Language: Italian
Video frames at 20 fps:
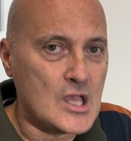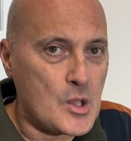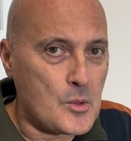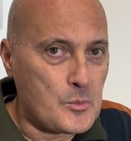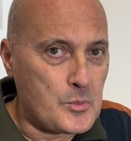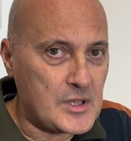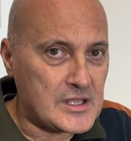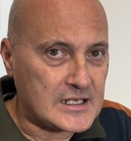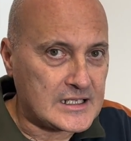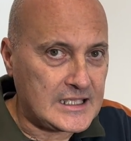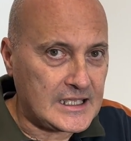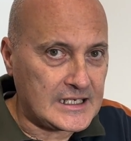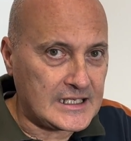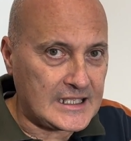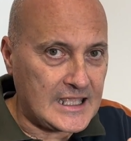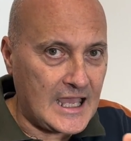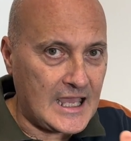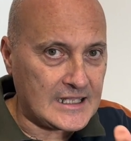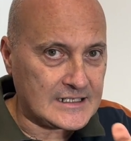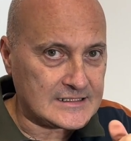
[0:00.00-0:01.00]
per
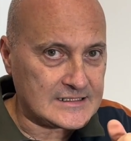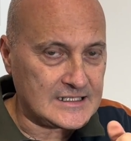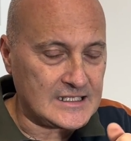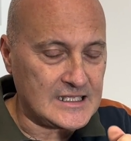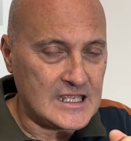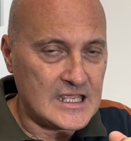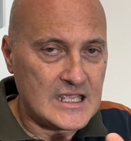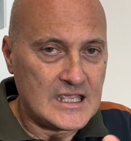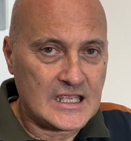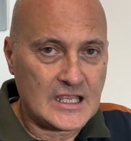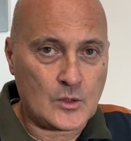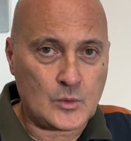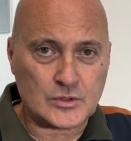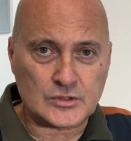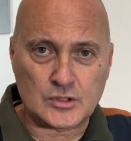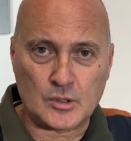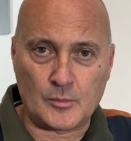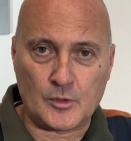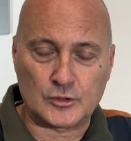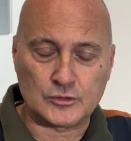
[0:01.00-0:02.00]
caricarsi. In
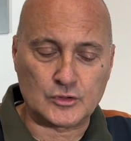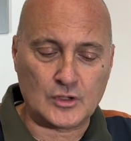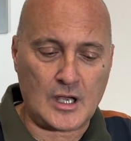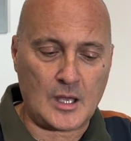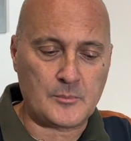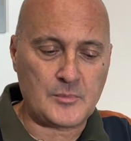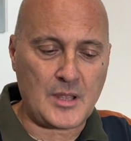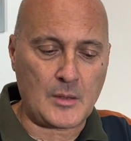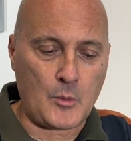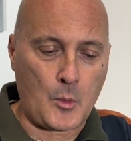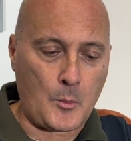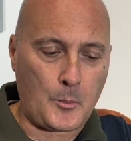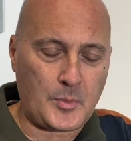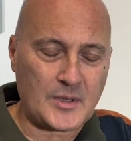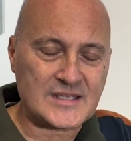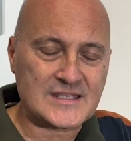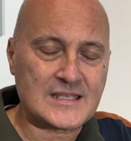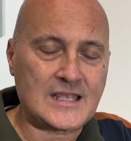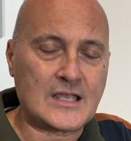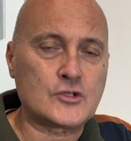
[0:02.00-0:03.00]
questo modo abbiamo un
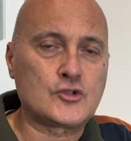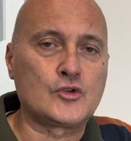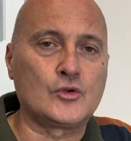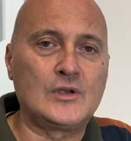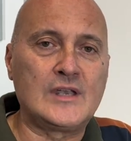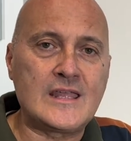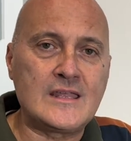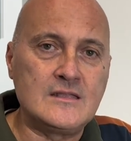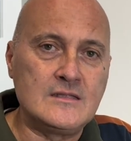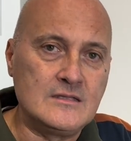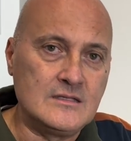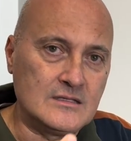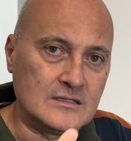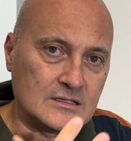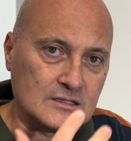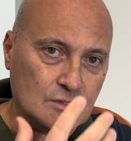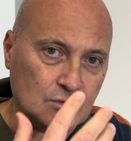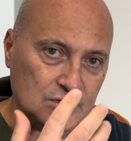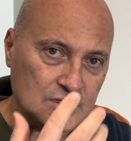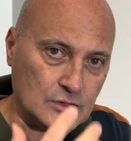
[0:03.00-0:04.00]
passaggio
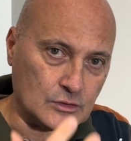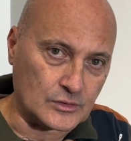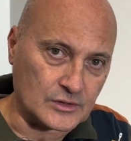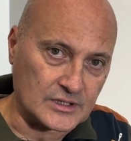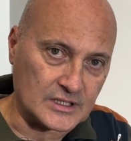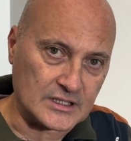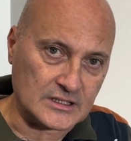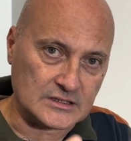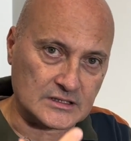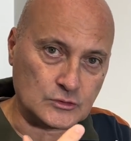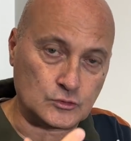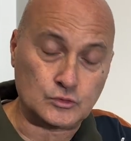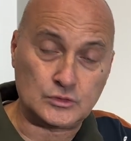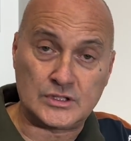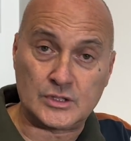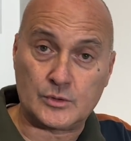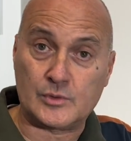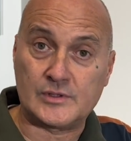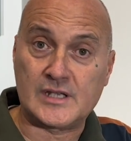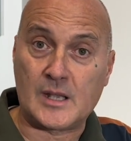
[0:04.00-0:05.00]
lento di corrente, tutti
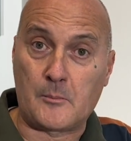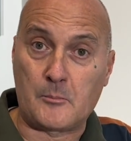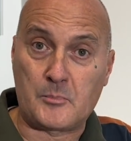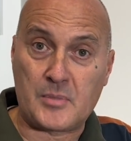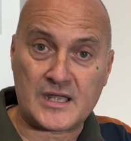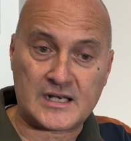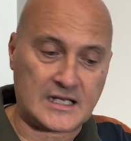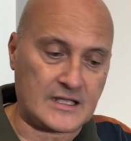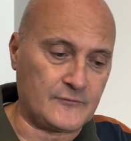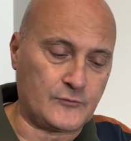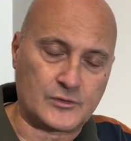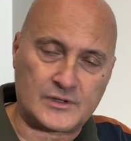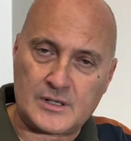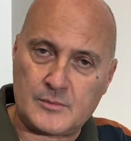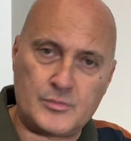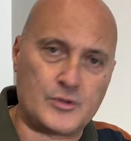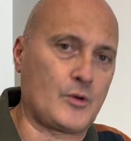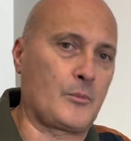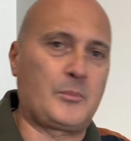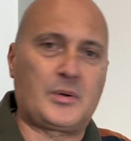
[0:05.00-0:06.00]
quegli ampere che
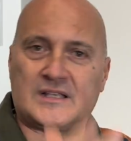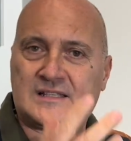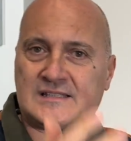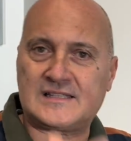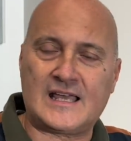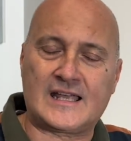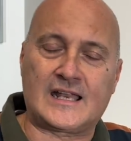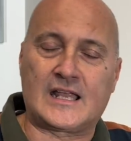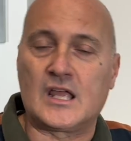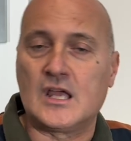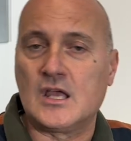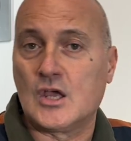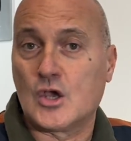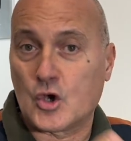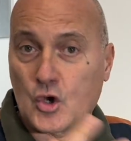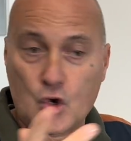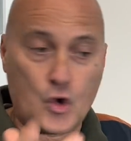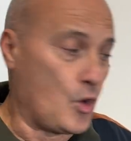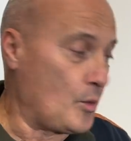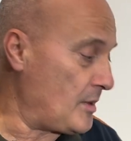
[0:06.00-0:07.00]
vorrebbero passare
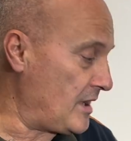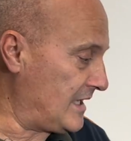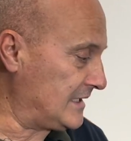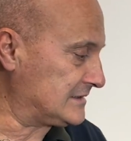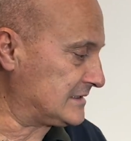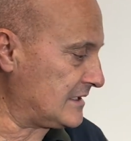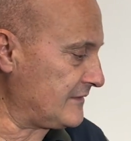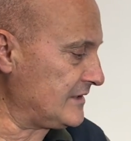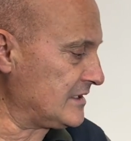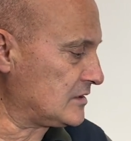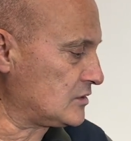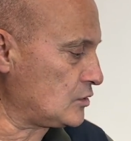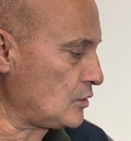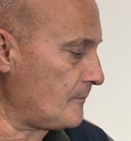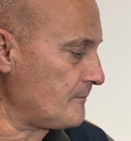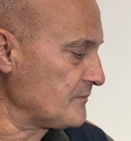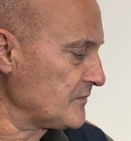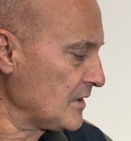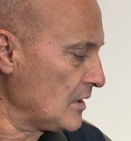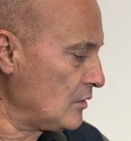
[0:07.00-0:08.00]
come attraverso
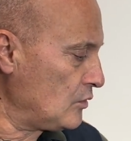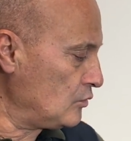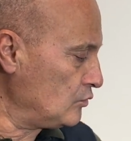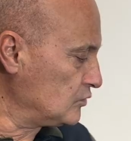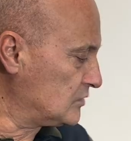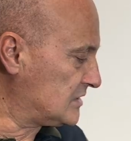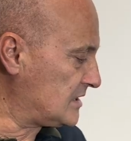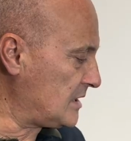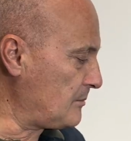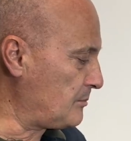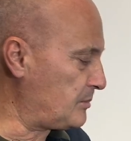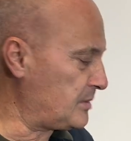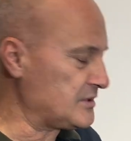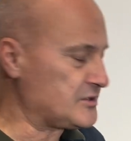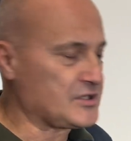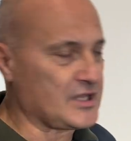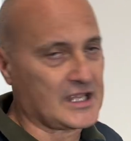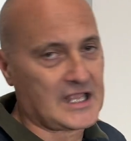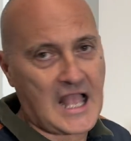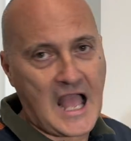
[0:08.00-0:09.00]
un
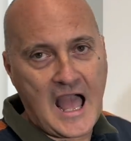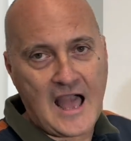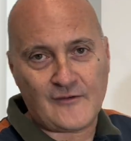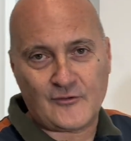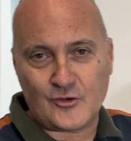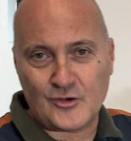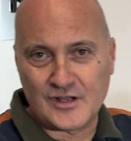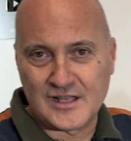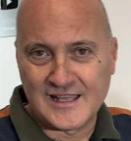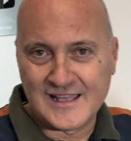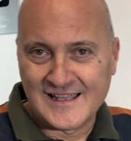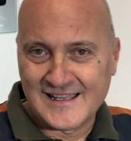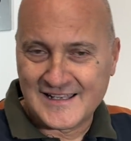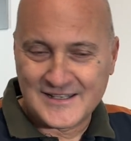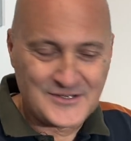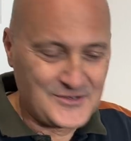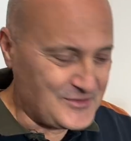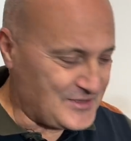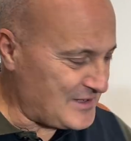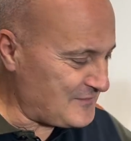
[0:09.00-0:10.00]
semplice cavo
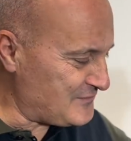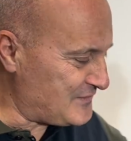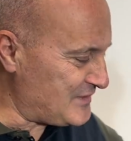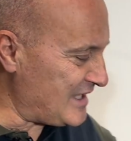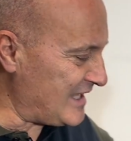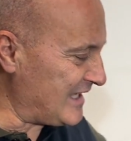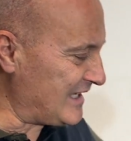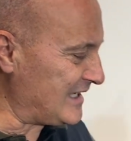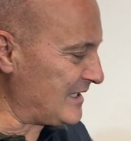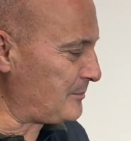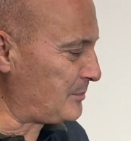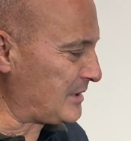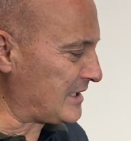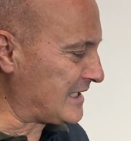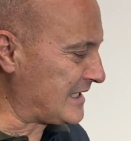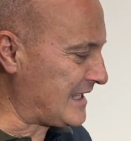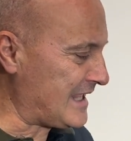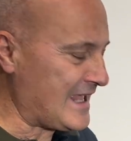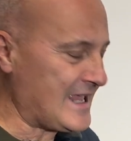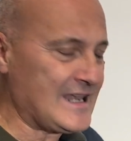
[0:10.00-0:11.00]
non avviene
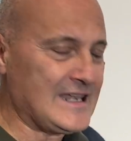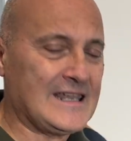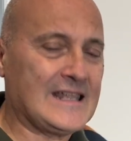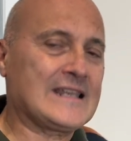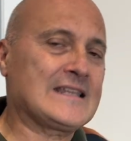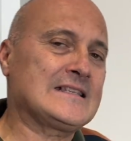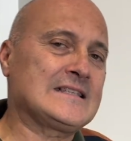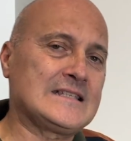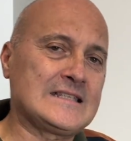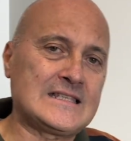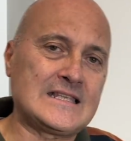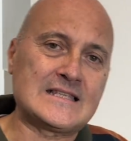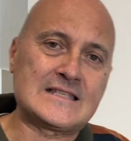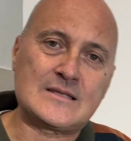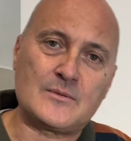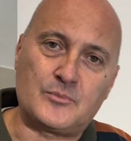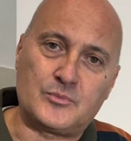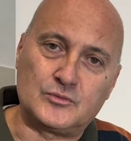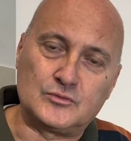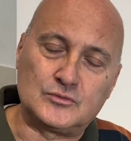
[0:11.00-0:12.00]
perché la resistenza
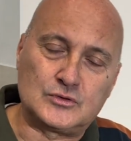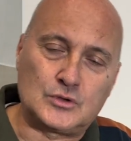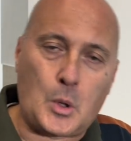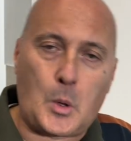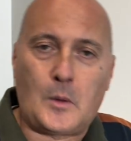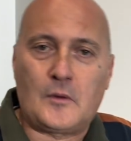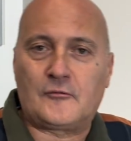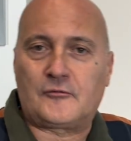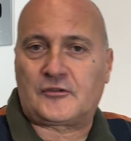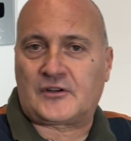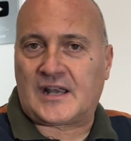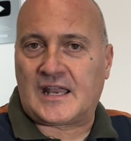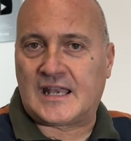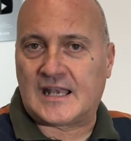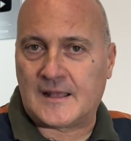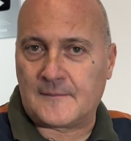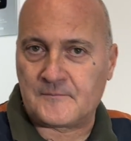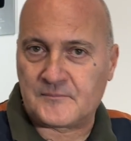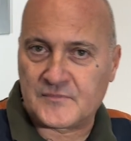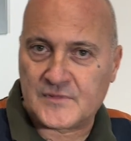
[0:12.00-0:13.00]
appunto
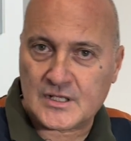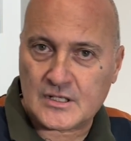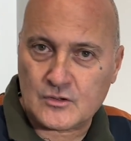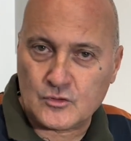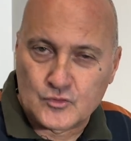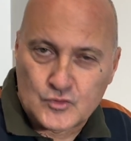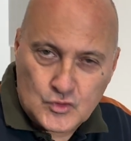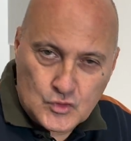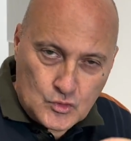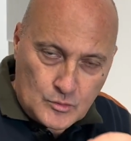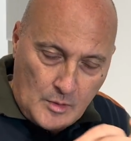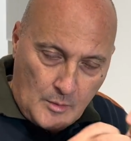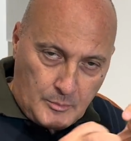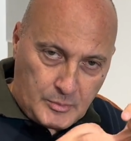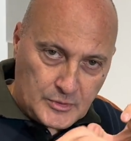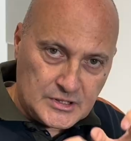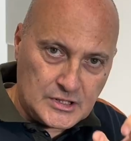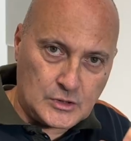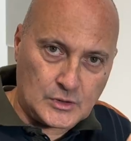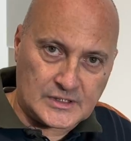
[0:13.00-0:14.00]
frena, consuma un po'
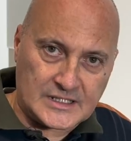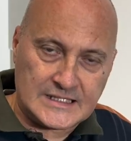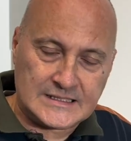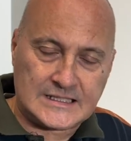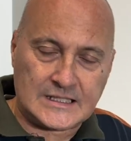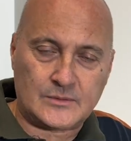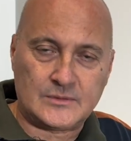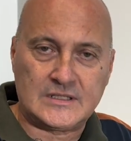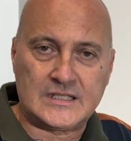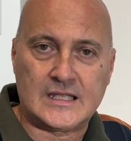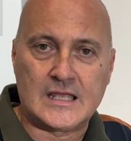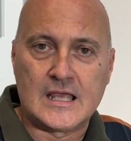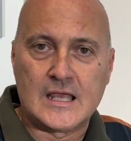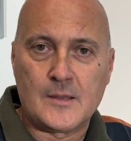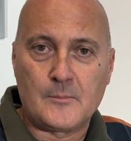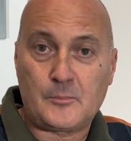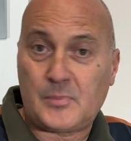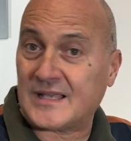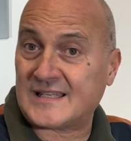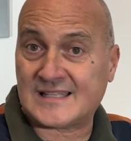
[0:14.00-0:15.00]
di corrente, quindi
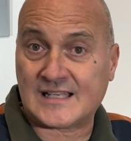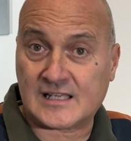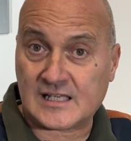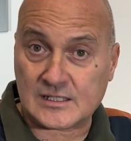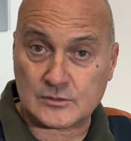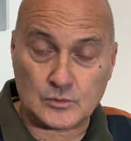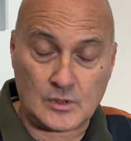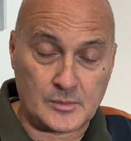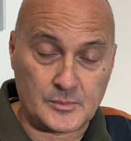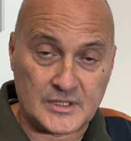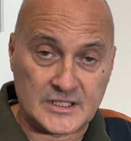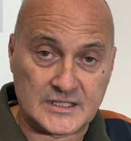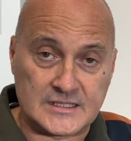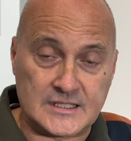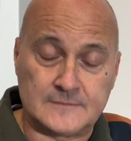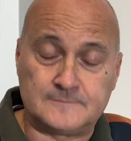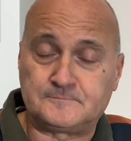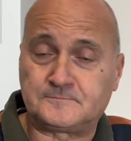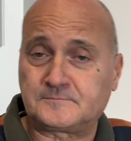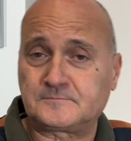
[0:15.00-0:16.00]
passa
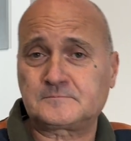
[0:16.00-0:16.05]
gradualmente.